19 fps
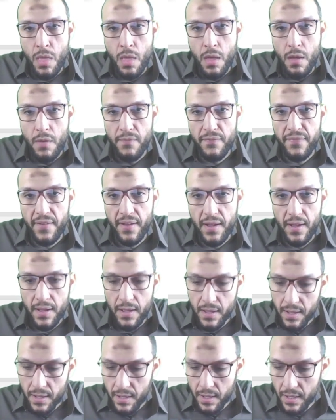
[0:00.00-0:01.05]

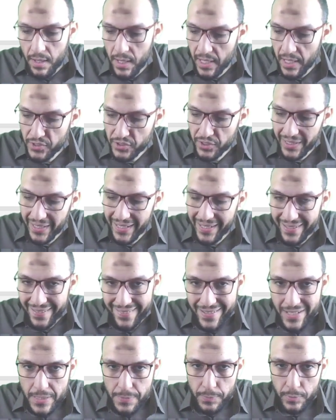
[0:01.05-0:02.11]
فهشتغل على
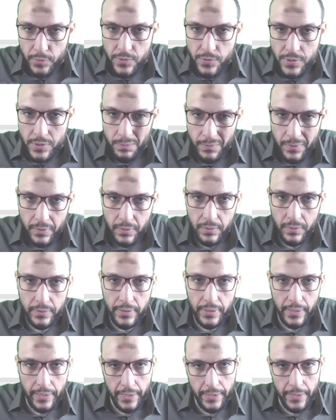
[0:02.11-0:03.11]
الريسبونس المره دي يعني